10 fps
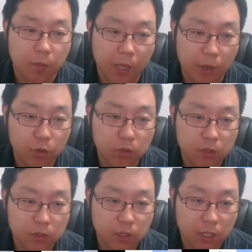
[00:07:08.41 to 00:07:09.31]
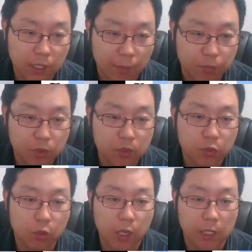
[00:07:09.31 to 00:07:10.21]
바울은 그들에게 나쁜
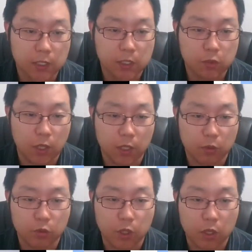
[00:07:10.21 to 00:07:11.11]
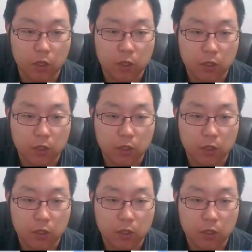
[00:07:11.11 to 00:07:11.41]
의도를 가지지도 않았고요.